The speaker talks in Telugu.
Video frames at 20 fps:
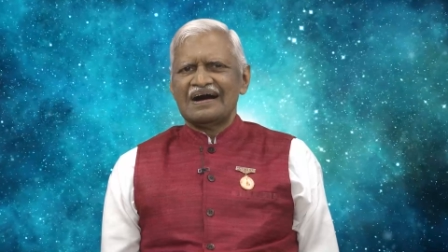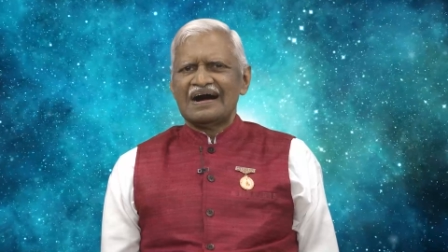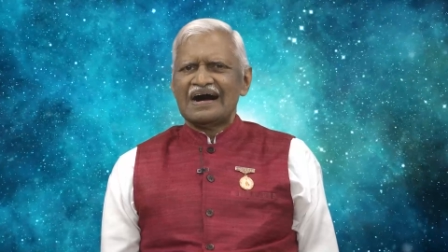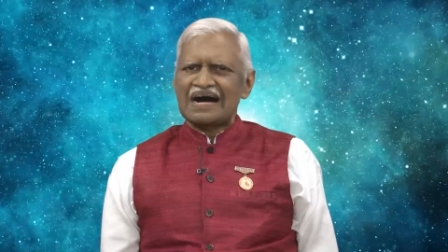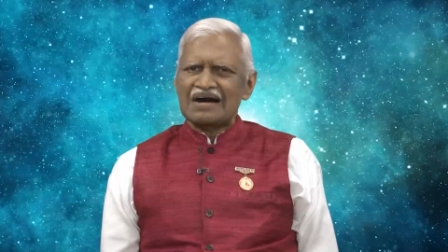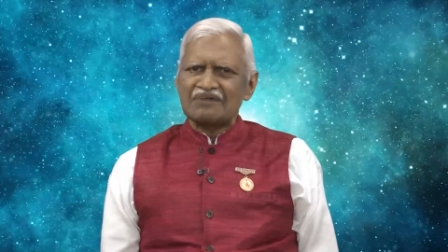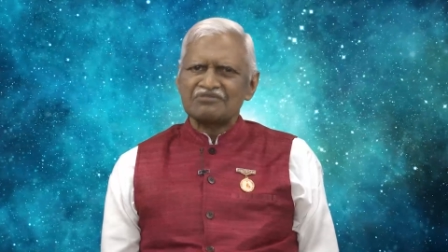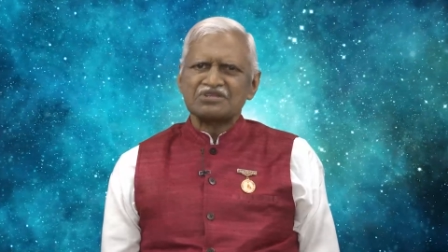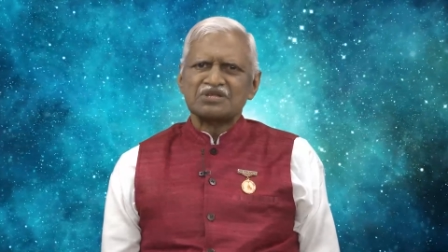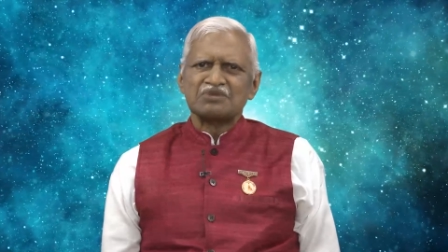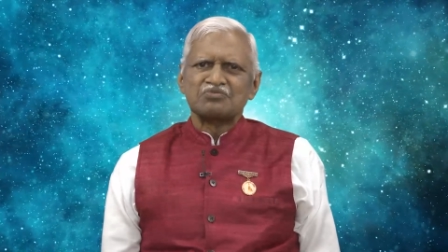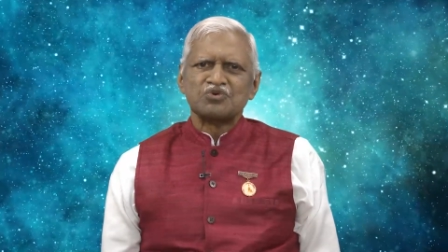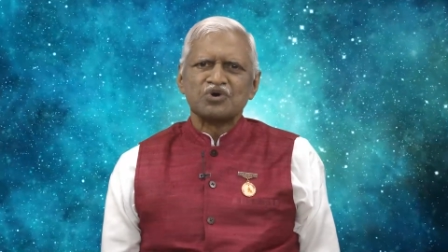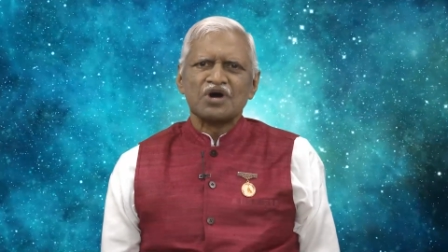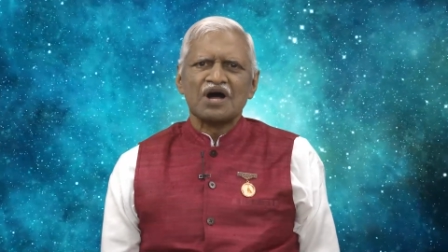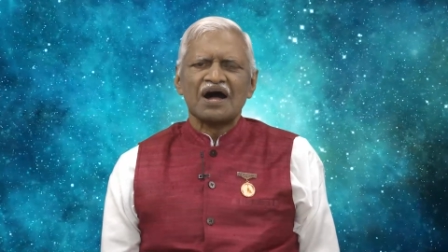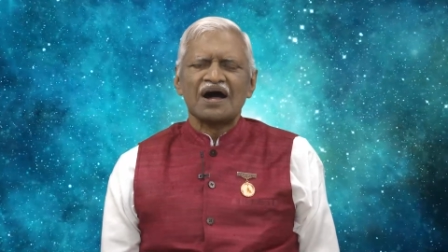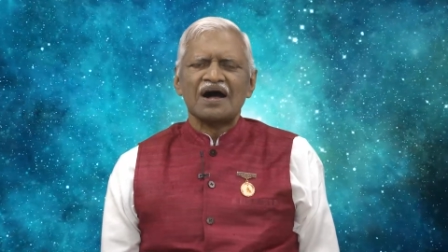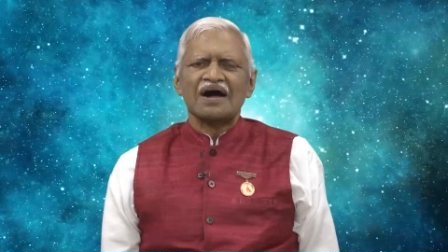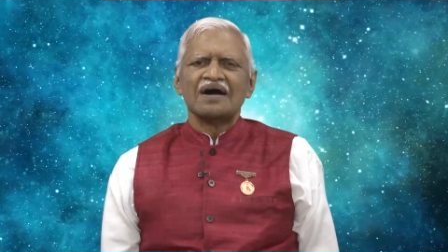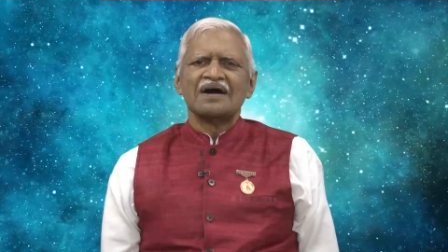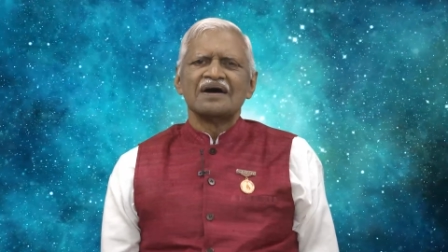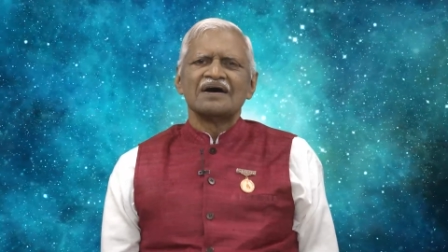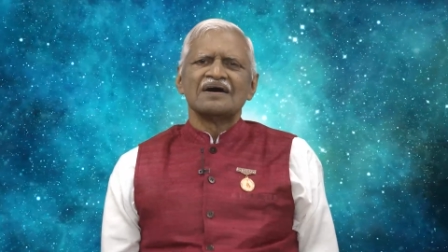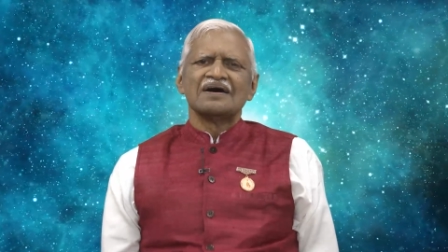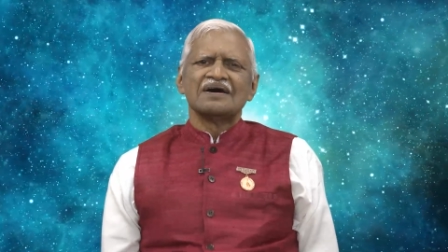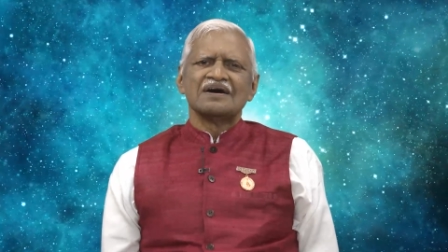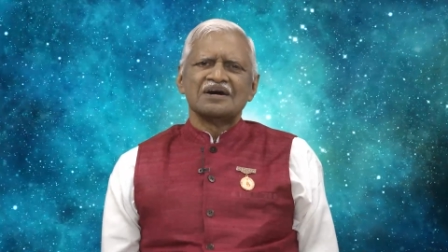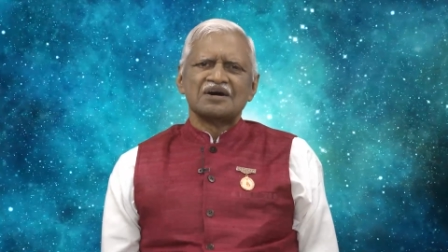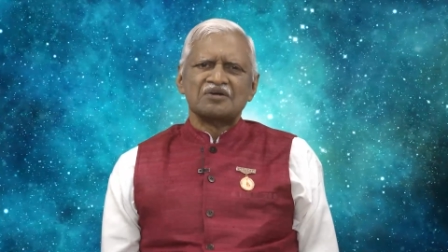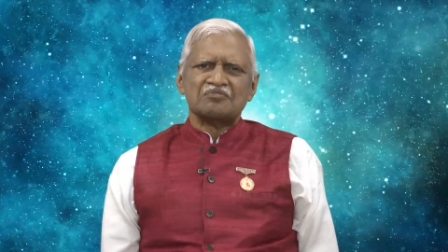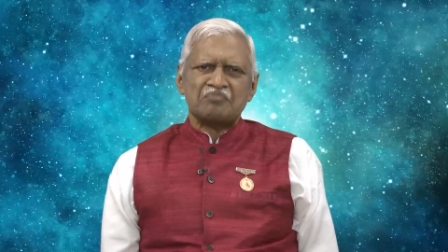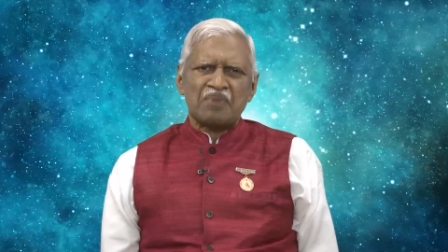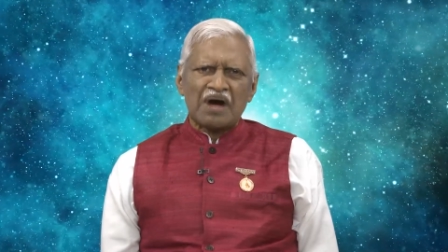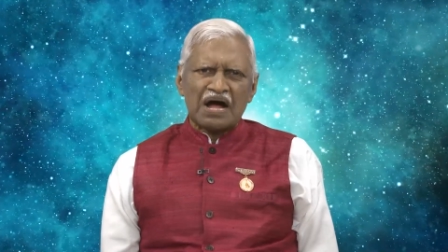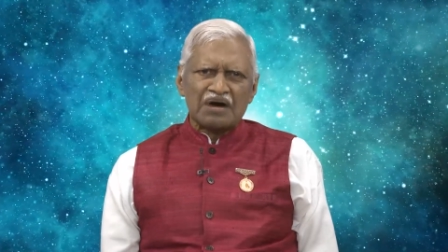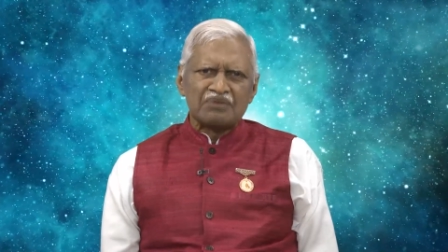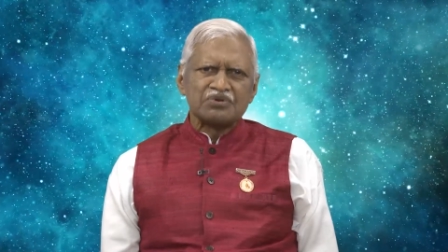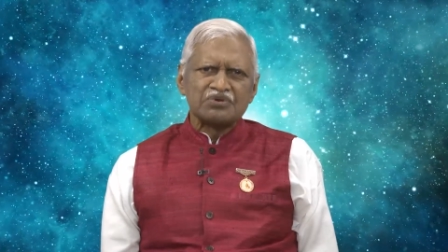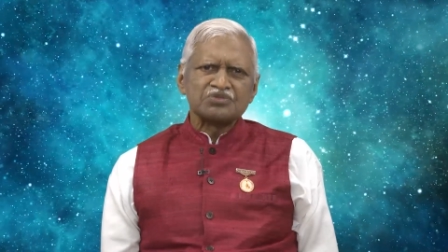ఆ విధముగా
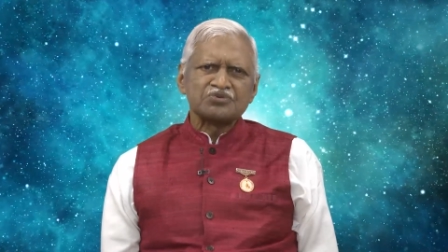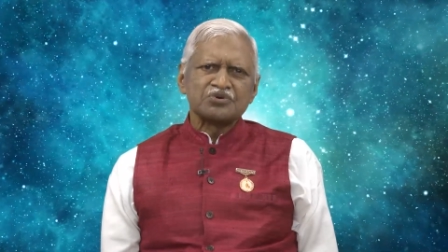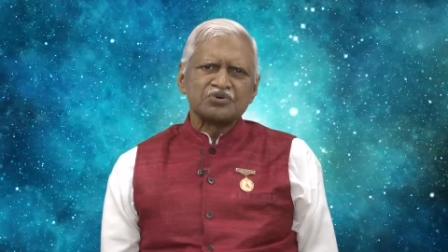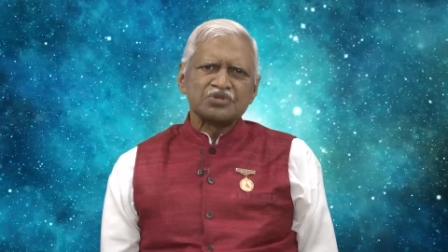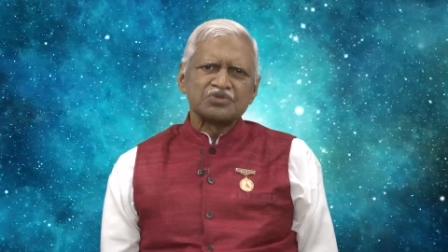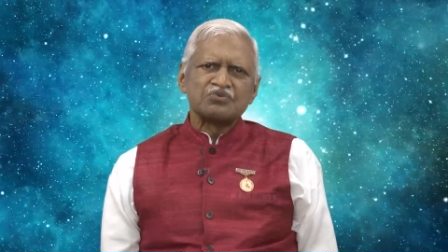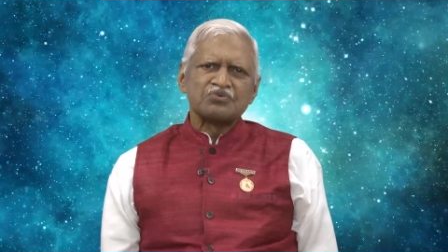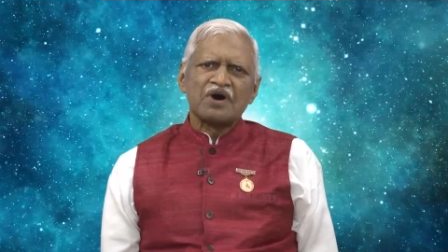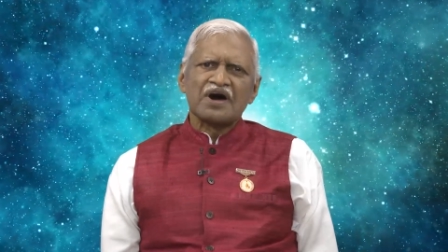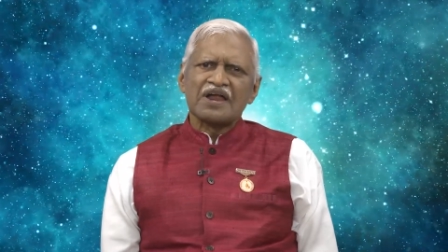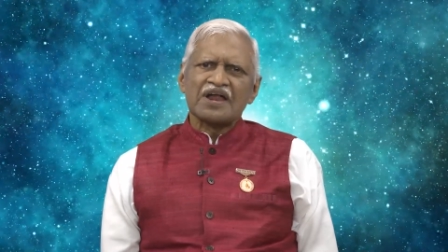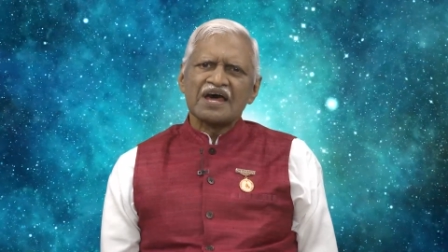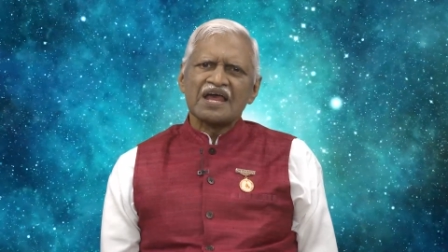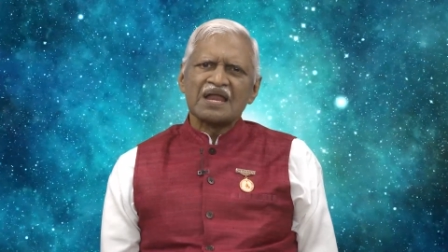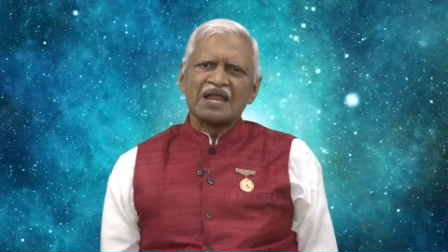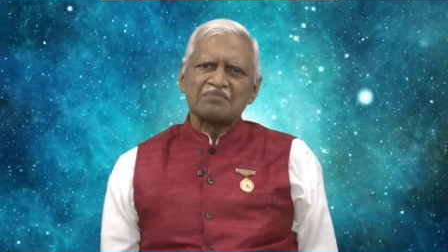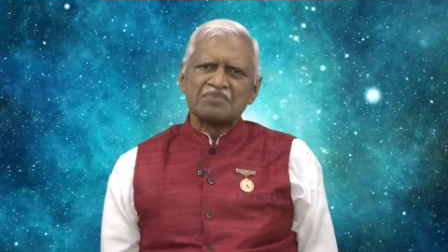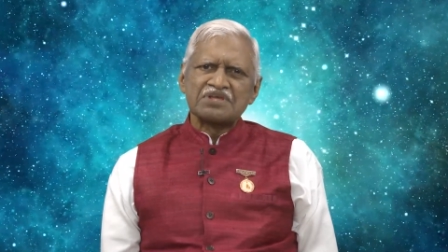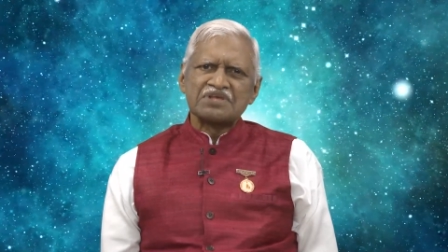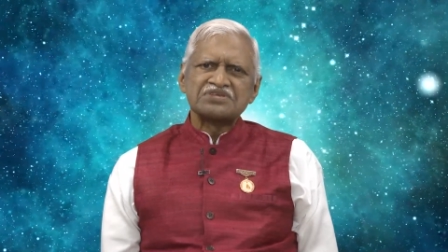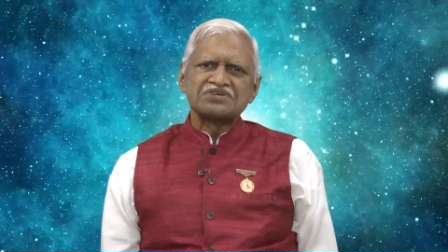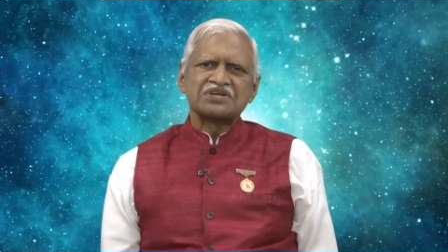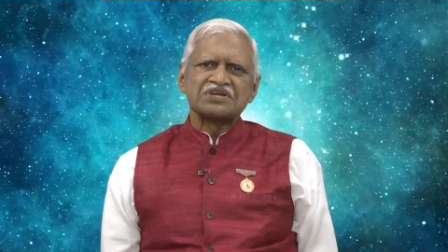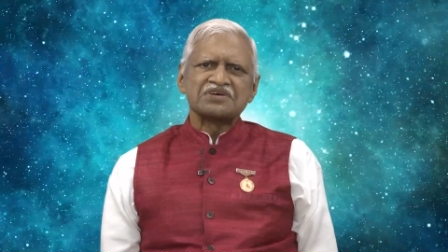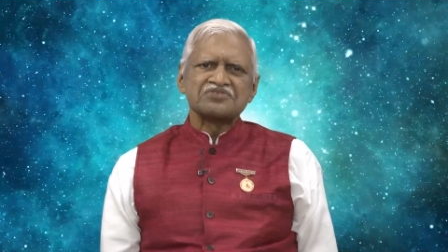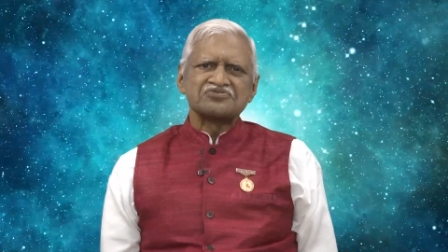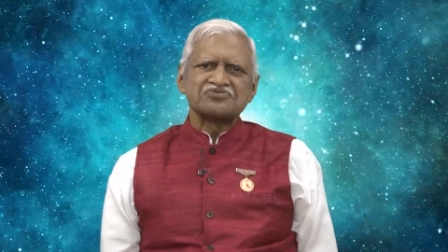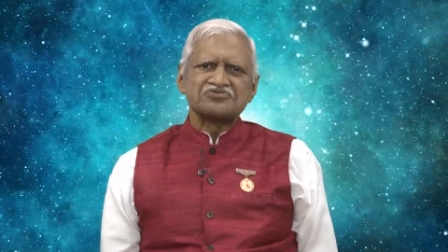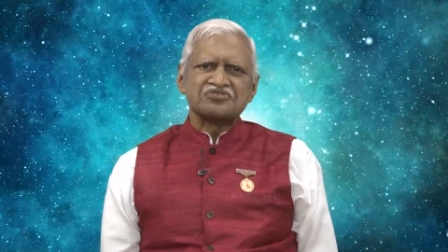భగవంతుడి ద్వారా లభించిన